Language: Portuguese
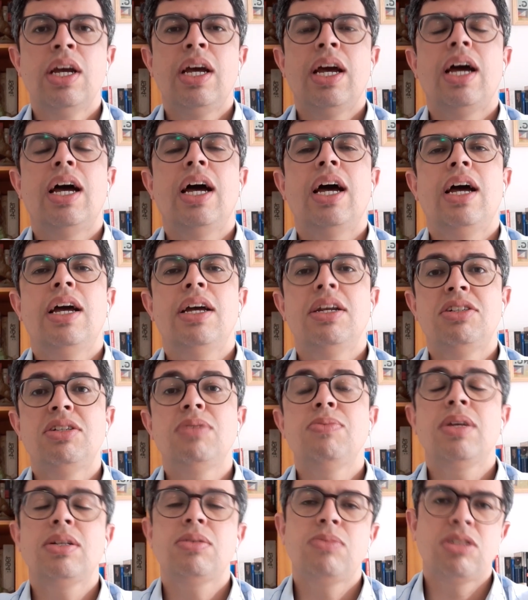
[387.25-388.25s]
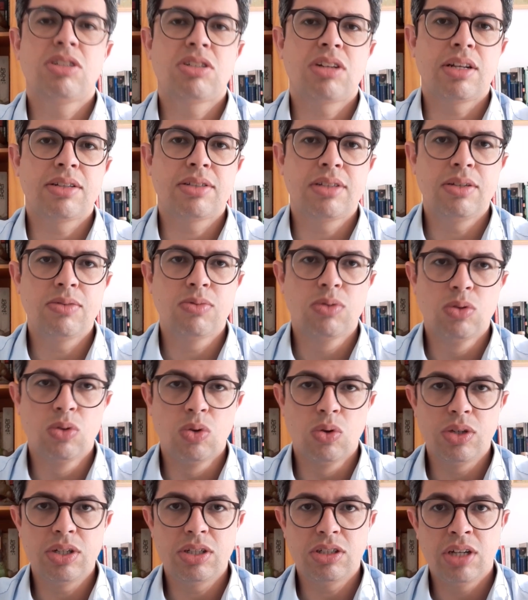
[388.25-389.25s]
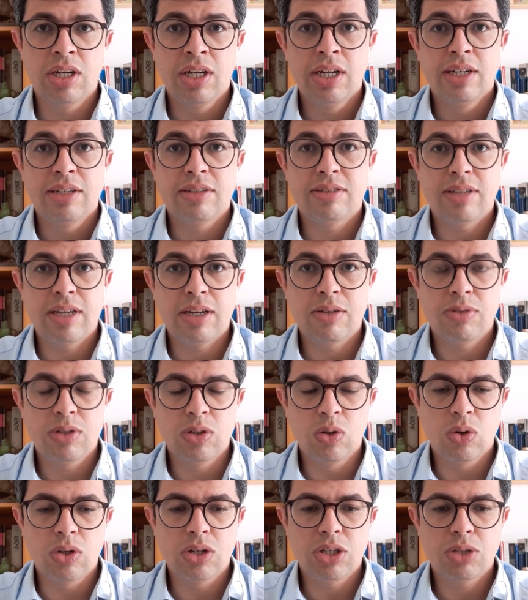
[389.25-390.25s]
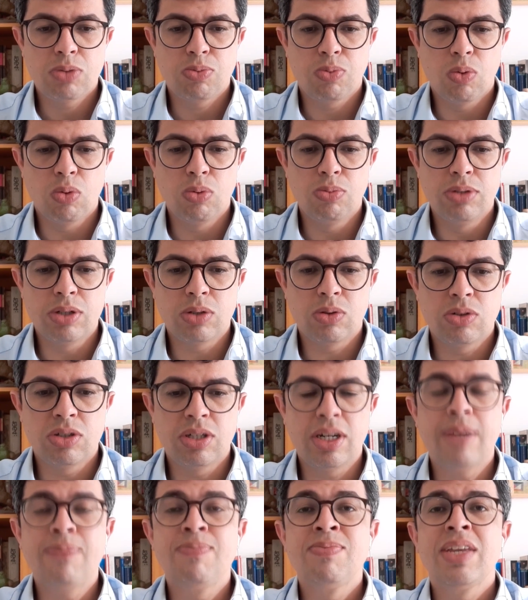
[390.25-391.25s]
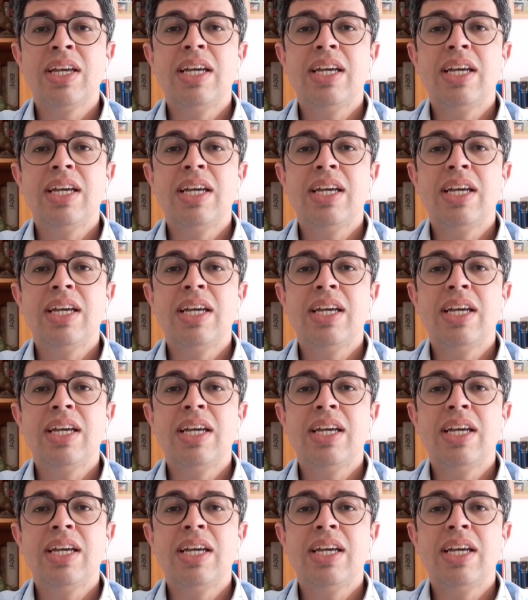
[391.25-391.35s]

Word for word: é, regime administrativo dos servidores públicos, né?